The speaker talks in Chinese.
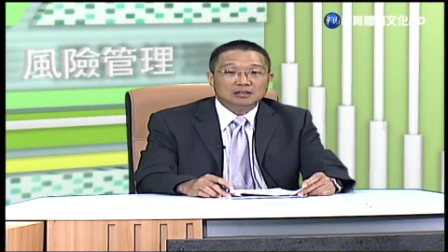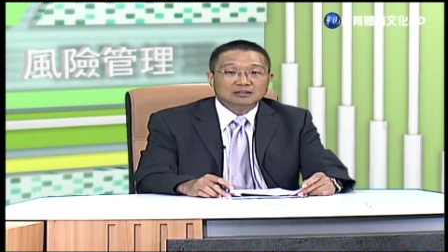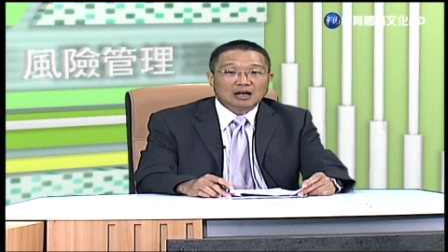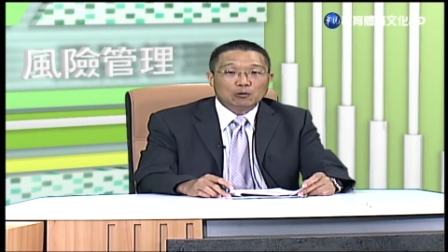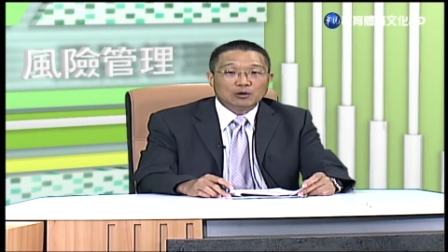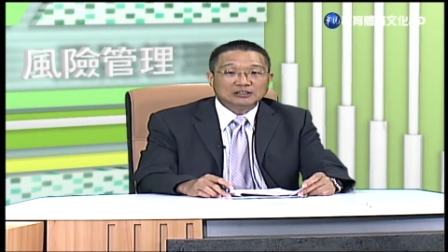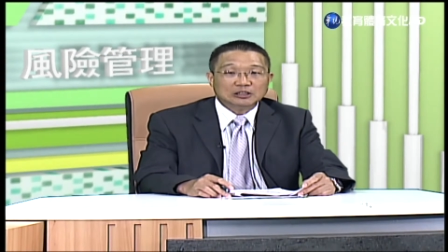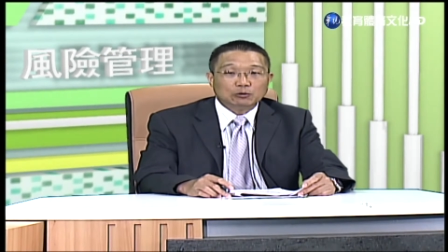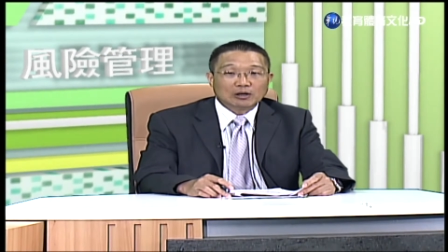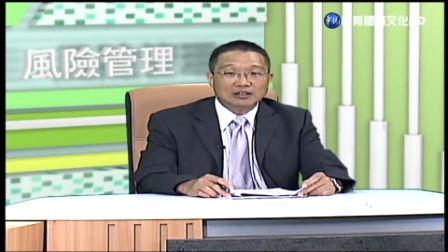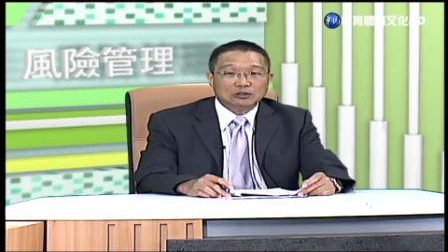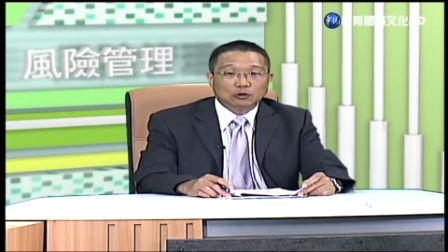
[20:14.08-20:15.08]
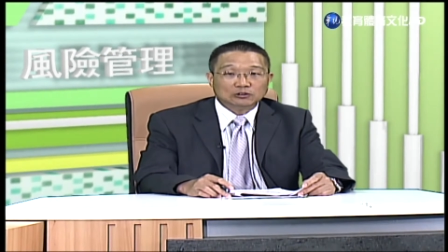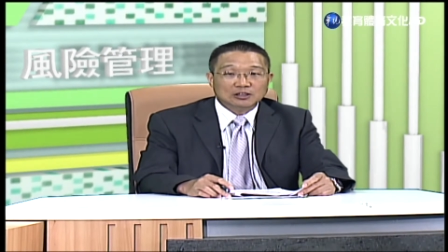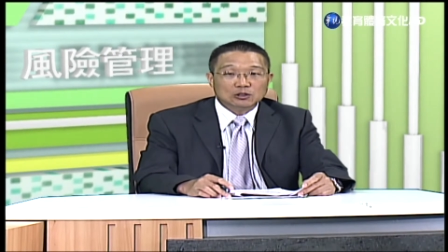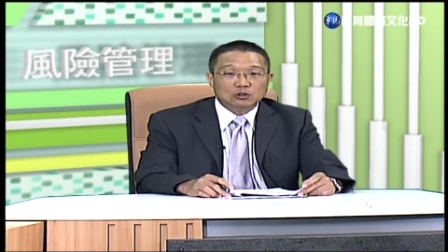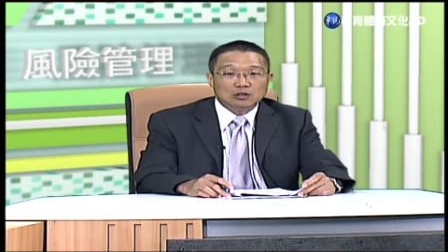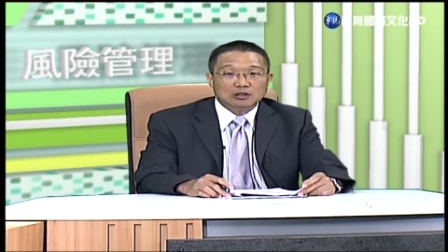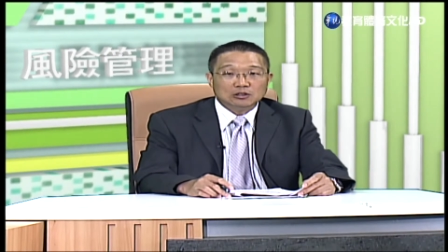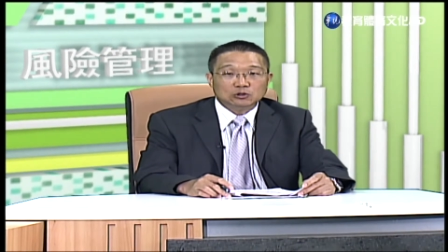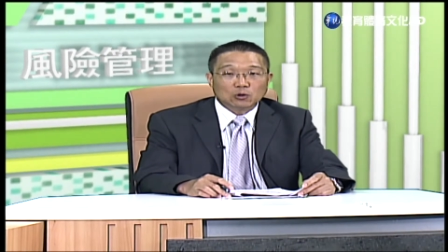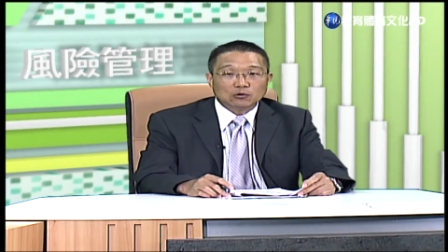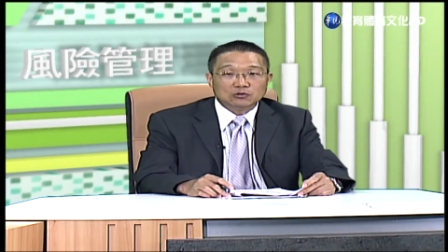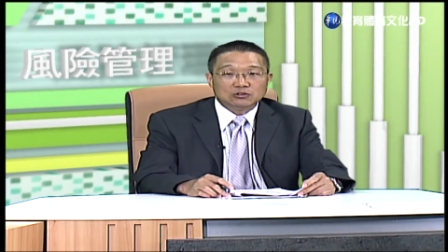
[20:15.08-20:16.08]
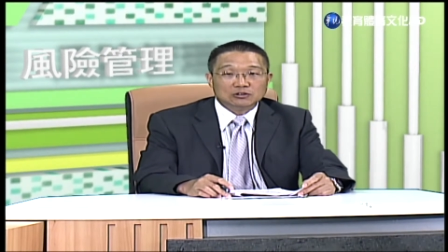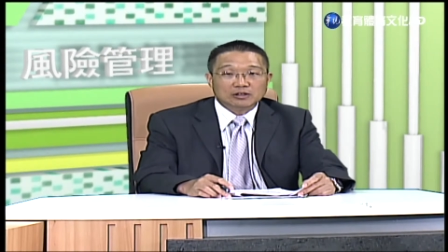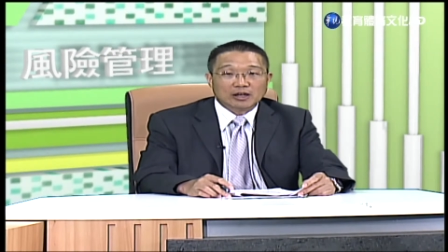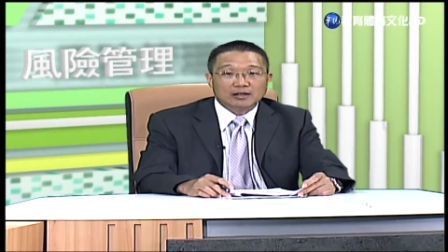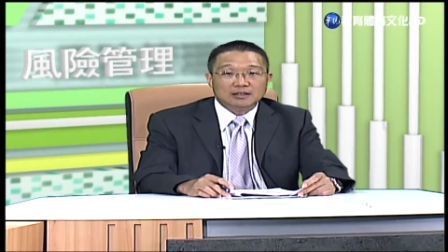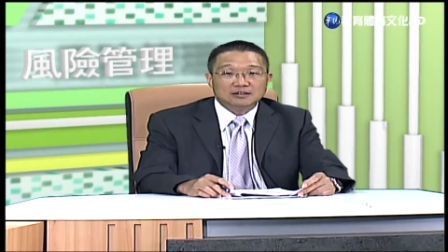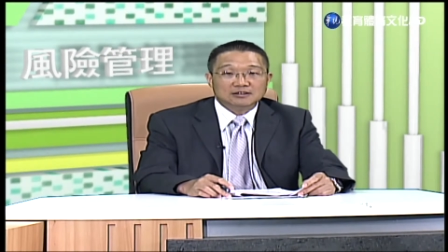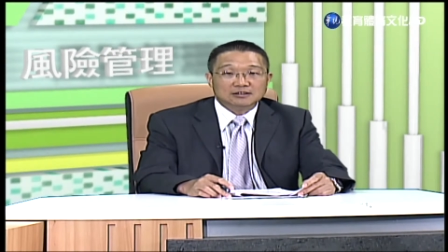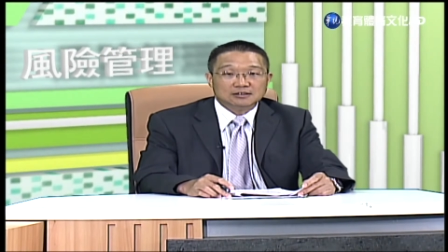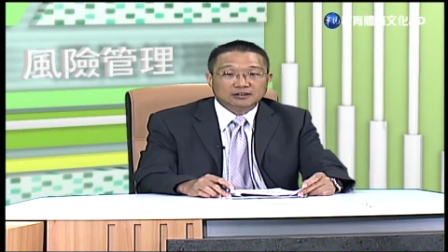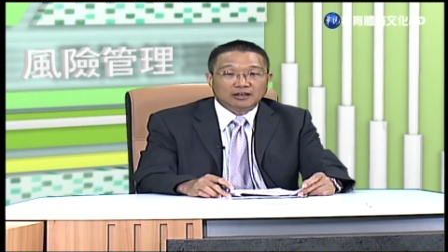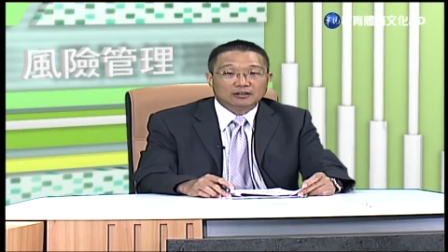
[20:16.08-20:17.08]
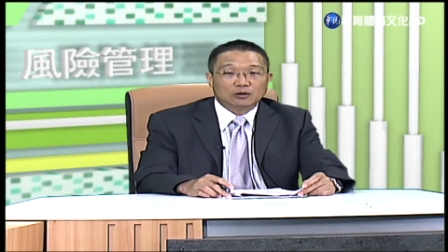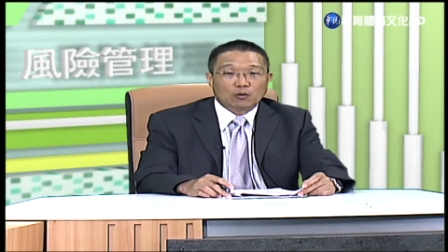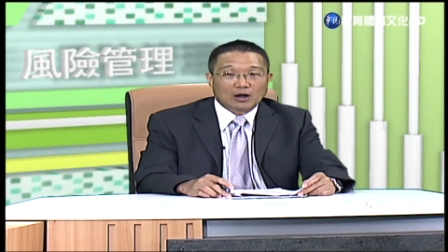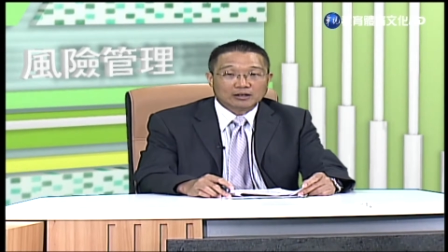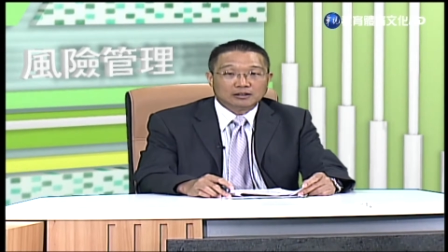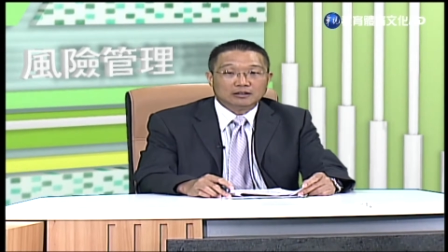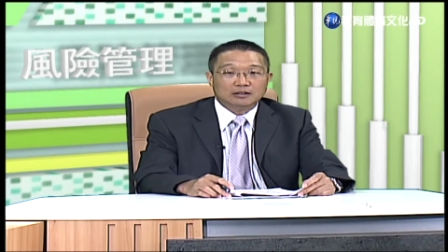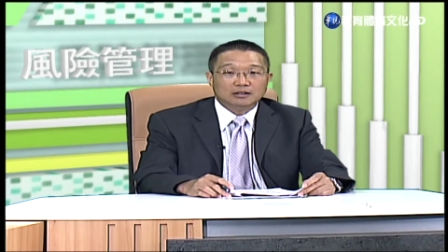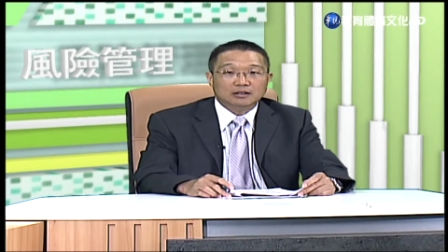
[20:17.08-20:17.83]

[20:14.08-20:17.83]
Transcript: 那危机管理首先重视呢事前的管理，